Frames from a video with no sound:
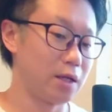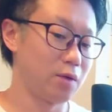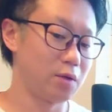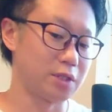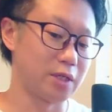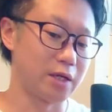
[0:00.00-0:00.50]
嫌いな
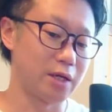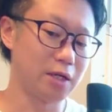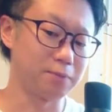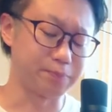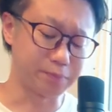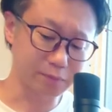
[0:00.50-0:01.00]
方じゃないか
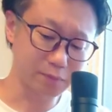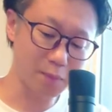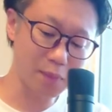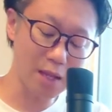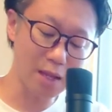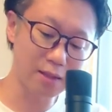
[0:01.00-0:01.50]
ら
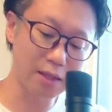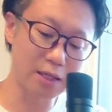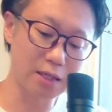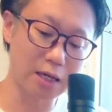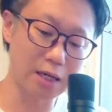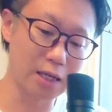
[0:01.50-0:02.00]

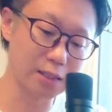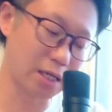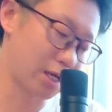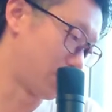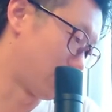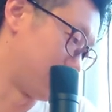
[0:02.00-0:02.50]
何か
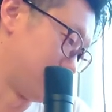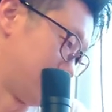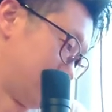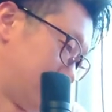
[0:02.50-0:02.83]
作業を